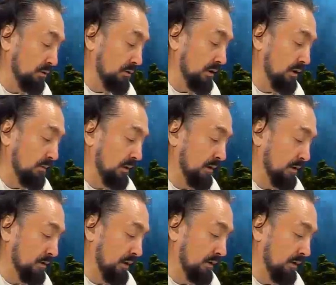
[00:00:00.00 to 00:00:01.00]
diyor Cenab-ı Allah.
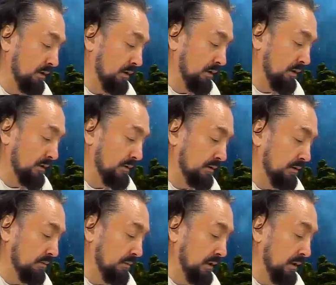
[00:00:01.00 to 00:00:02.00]
Şeytan Allah'a
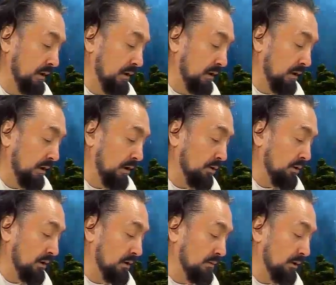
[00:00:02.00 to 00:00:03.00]
sığınırım. Allah ona
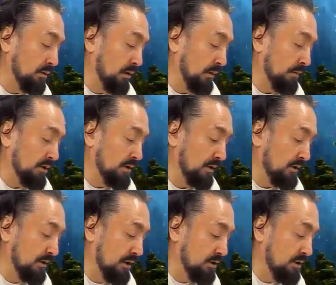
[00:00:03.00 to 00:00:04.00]
nimet olarak
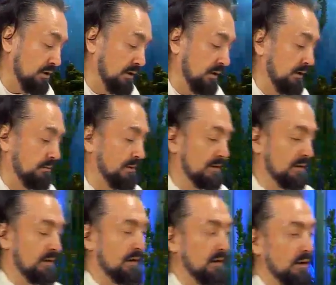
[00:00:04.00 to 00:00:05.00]
bağışladığını değiştirici değildir.
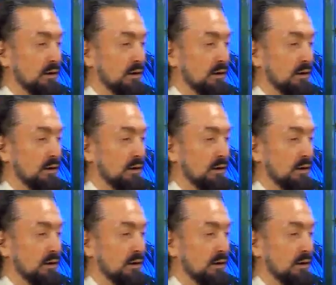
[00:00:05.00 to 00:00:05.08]
Mesela